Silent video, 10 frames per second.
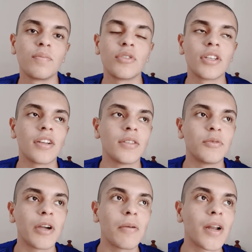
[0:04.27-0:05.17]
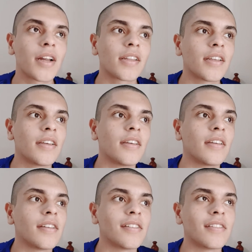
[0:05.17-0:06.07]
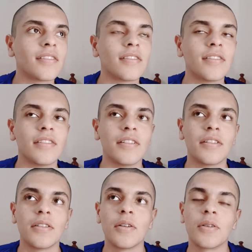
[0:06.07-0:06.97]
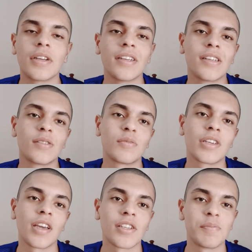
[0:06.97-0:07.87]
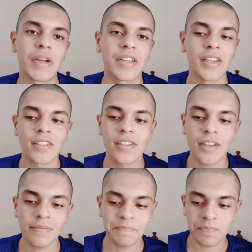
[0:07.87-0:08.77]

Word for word: Pues les voy a hablar de lo que es mi experiencia.